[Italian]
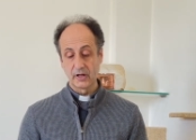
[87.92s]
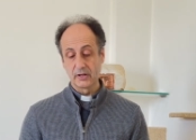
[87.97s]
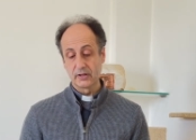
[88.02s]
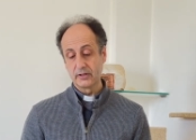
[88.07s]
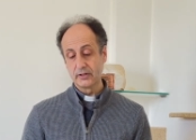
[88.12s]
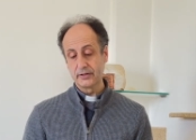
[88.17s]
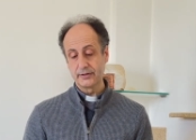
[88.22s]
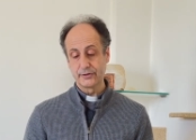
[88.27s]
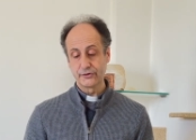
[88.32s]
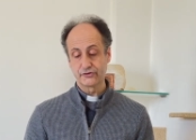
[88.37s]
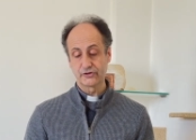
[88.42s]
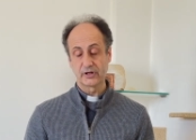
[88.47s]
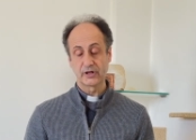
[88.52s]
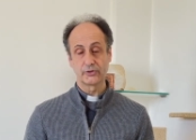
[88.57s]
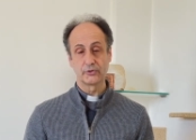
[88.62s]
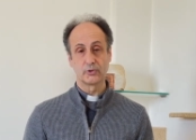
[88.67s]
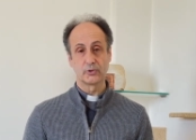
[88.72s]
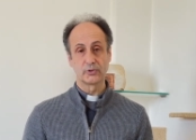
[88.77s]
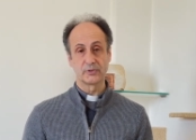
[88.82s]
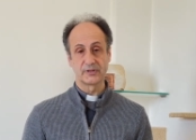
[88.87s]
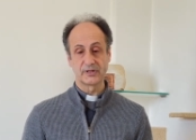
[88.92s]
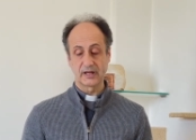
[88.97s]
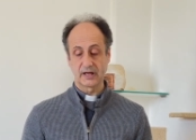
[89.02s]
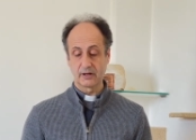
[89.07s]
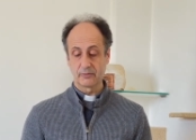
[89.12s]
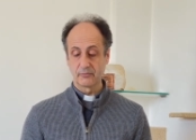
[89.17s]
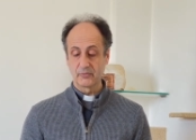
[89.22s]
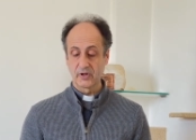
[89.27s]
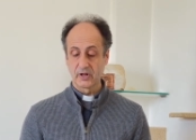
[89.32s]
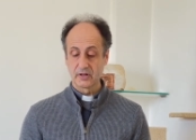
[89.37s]
Gli dice la donna,
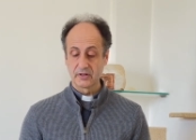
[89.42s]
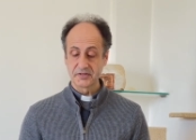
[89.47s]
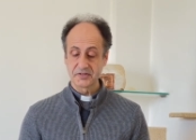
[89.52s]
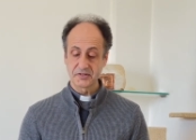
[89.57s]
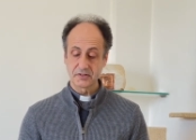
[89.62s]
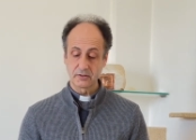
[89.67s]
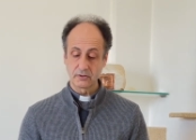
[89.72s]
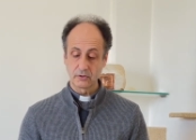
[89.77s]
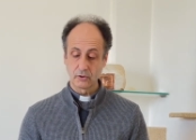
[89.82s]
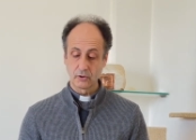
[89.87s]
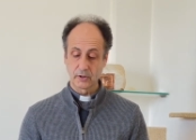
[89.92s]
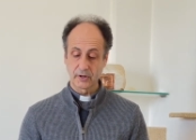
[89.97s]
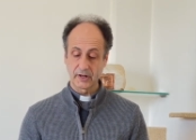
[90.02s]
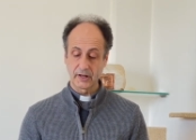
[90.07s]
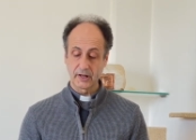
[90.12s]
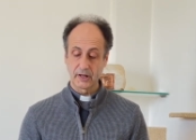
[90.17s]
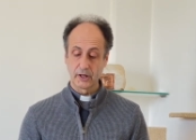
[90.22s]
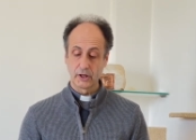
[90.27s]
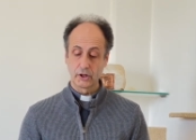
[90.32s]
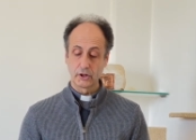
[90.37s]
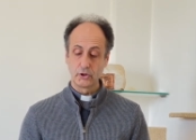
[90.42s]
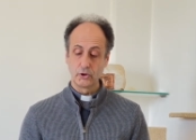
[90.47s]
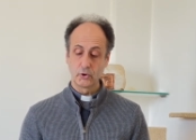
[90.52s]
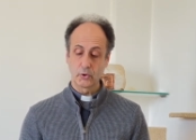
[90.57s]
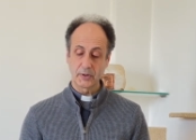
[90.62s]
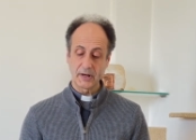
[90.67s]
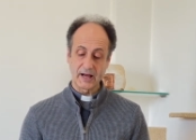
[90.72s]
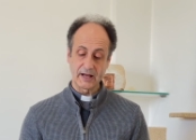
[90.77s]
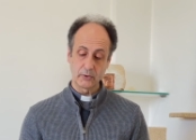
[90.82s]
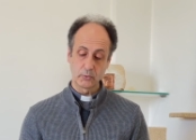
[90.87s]
Signore,
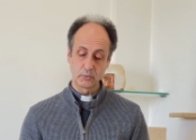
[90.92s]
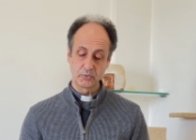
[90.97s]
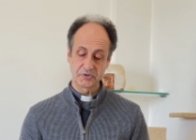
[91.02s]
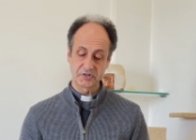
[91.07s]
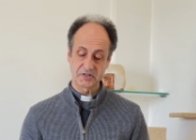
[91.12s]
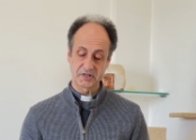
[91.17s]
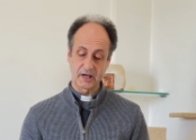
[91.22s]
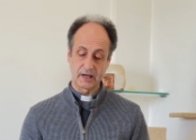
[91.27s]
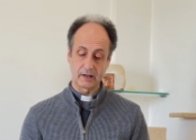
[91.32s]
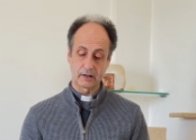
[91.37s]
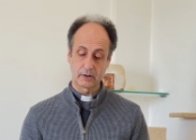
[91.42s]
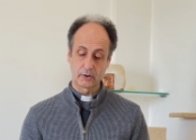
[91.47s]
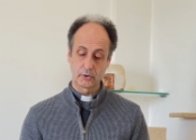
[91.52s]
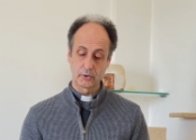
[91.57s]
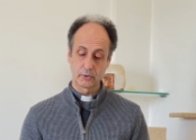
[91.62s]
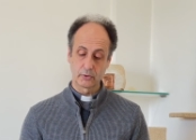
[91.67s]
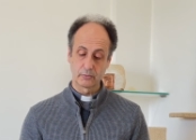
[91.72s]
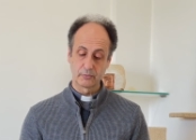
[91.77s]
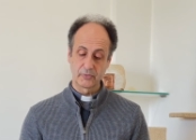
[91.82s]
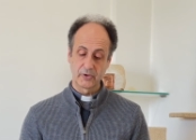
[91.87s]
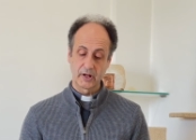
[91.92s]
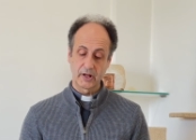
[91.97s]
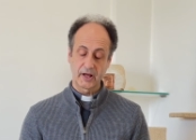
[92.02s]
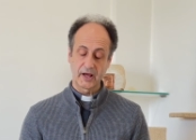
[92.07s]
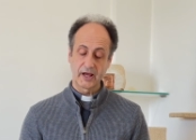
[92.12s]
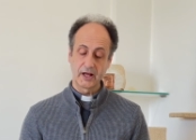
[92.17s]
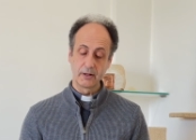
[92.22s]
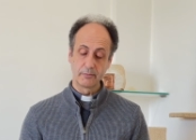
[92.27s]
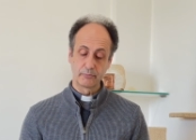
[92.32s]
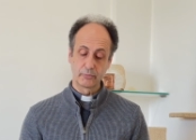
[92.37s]
non hai un secchio
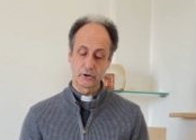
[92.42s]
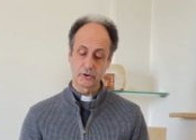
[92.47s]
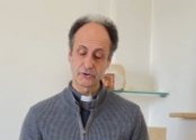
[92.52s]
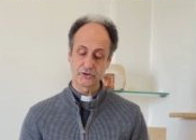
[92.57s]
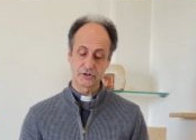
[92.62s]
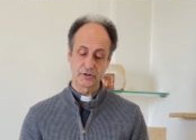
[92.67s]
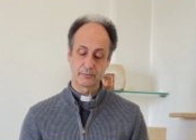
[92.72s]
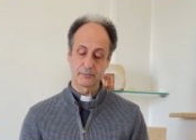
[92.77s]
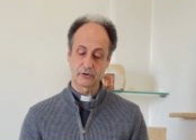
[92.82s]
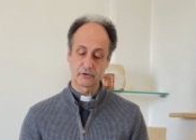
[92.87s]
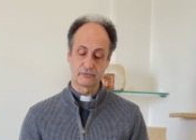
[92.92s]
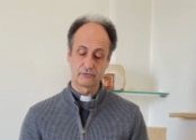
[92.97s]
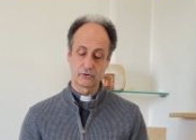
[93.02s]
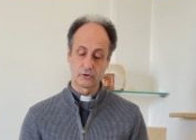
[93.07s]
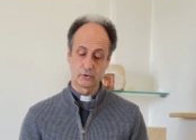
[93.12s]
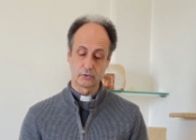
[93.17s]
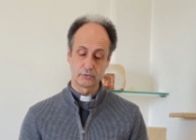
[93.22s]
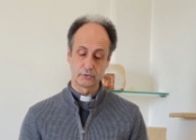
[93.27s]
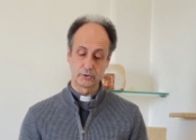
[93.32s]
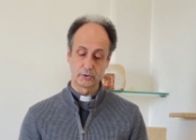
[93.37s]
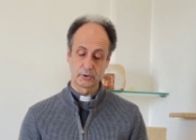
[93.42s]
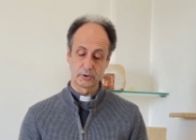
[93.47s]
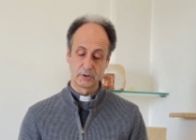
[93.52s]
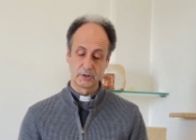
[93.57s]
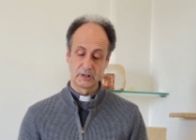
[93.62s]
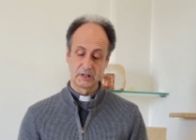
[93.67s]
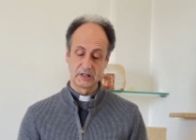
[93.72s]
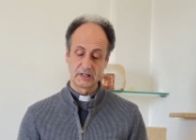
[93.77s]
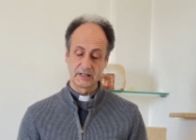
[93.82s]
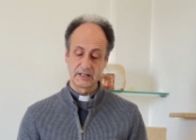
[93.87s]
e il pozzo è
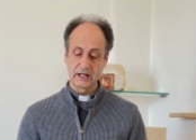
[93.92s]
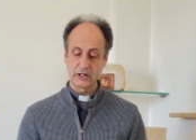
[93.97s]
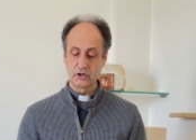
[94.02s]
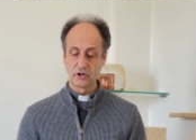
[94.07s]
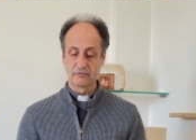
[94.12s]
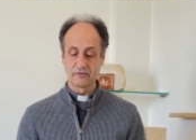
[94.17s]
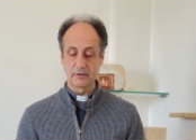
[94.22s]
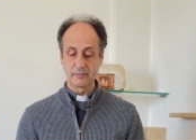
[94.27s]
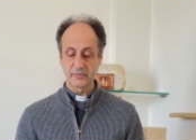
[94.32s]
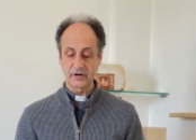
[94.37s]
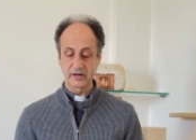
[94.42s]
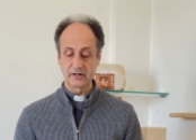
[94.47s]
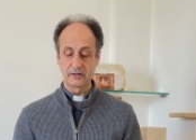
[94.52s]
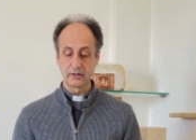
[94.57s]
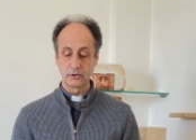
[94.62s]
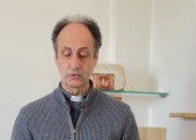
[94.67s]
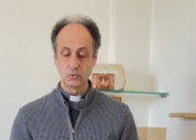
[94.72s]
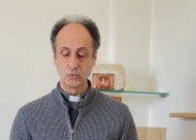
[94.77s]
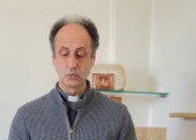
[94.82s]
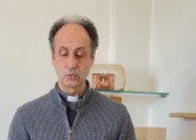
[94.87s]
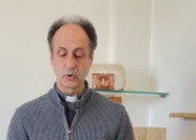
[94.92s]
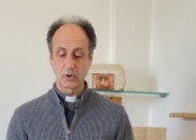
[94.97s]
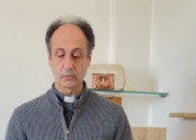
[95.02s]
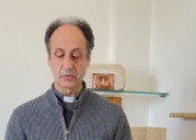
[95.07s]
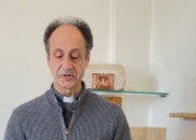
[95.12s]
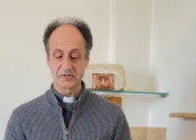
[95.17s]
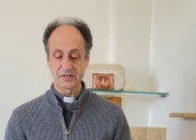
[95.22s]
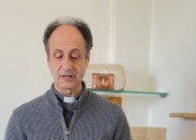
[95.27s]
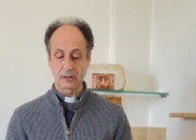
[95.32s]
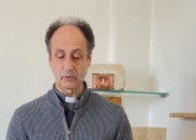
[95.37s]
profondo, da dove prendi dunque
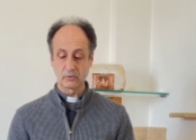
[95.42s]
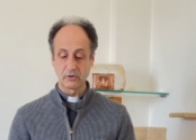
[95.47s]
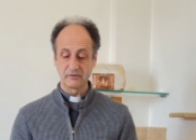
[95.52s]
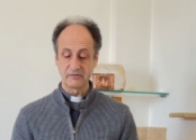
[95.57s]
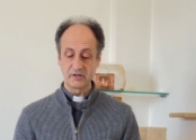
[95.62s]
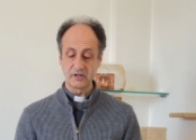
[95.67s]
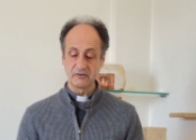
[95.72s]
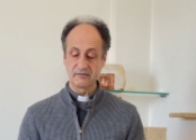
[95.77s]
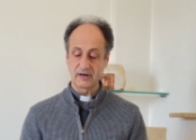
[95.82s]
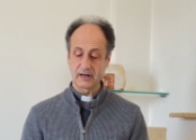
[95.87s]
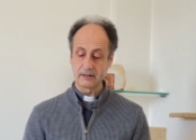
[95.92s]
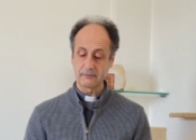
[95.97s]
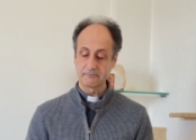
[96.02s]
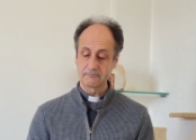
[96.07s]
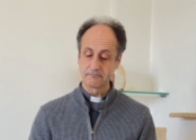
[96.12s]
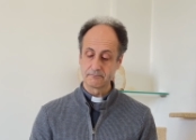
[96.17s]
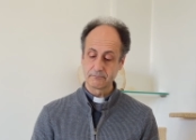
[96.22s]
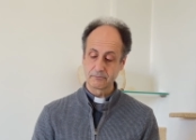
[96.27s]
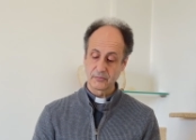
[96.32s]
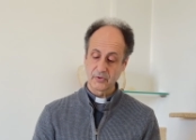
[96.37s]
quest'acqua viva?